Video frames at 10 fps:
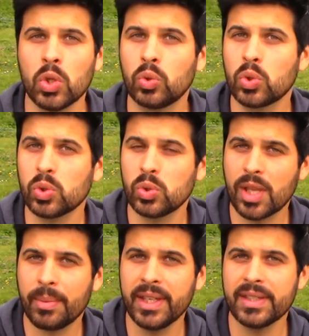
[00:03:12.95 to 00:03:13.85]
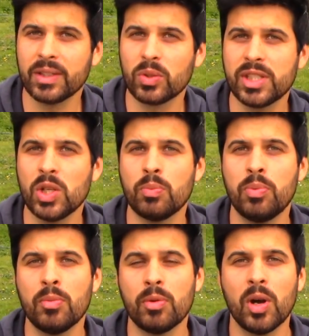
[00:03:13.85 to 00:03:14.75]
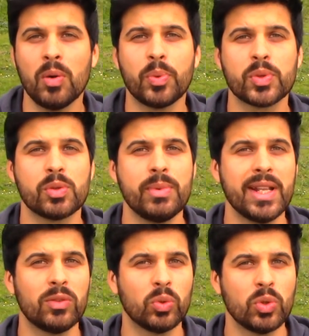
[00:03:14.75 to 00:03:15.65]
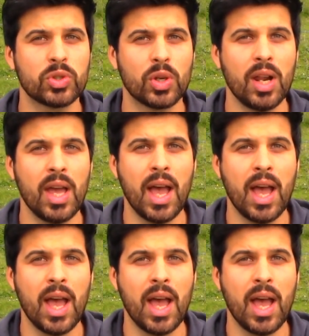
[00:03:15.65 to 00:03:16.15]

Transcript: Toujours sous abri, c'est aussi le beau moment pour semer les tournesols.